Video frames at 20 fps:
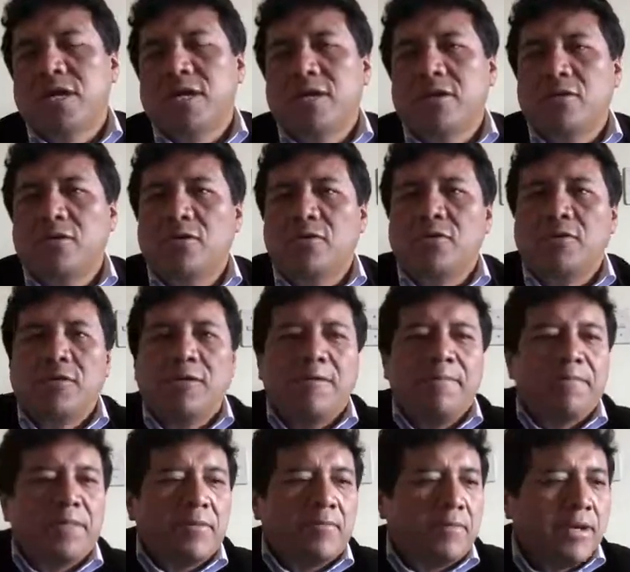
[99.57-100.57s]
se ha ido
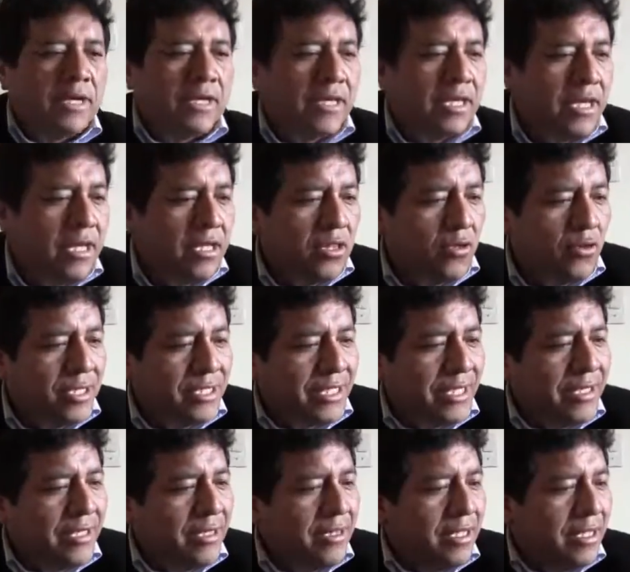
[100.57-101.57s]
perdiendo
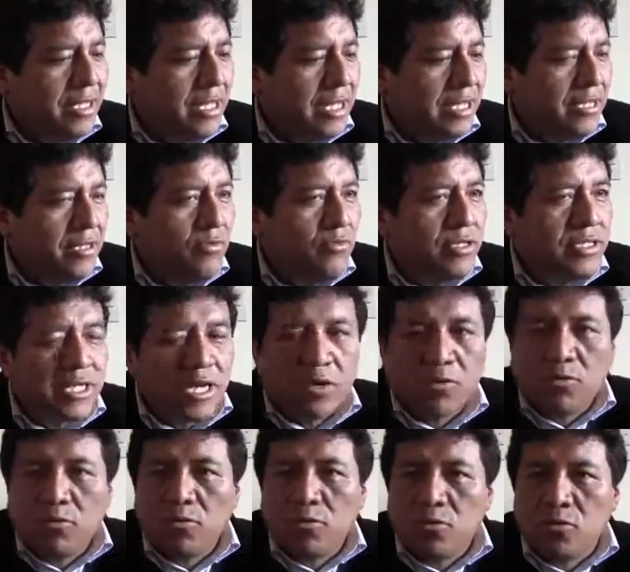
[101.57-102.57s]
esta identidad,
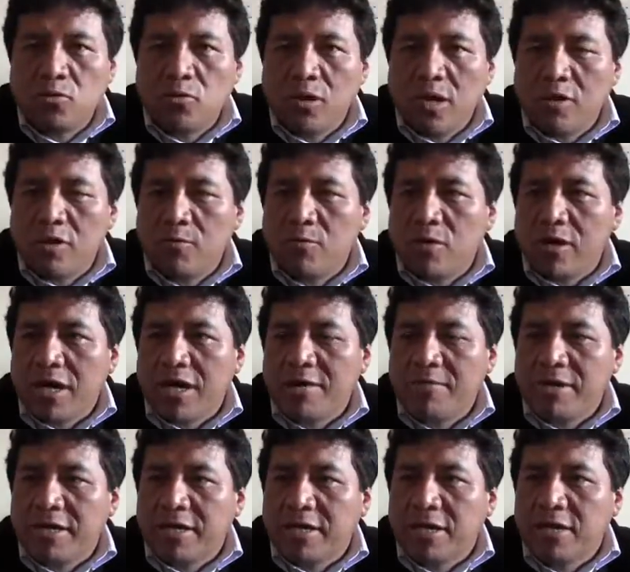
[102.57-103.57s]
nuestra cultura como
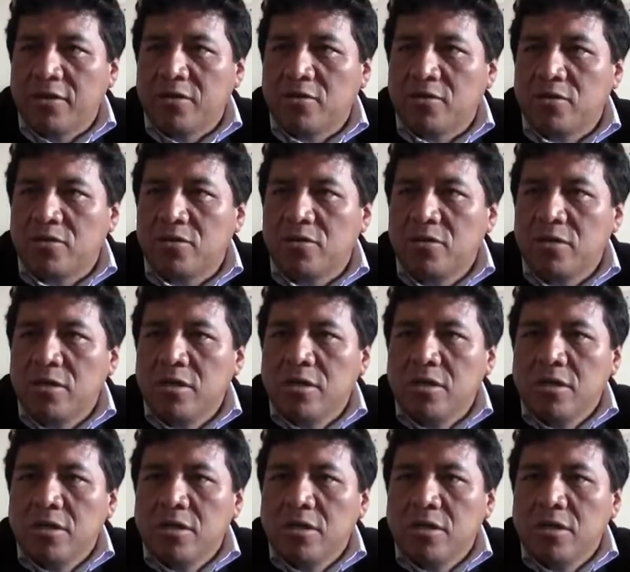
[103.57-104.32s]
cajamarquinos.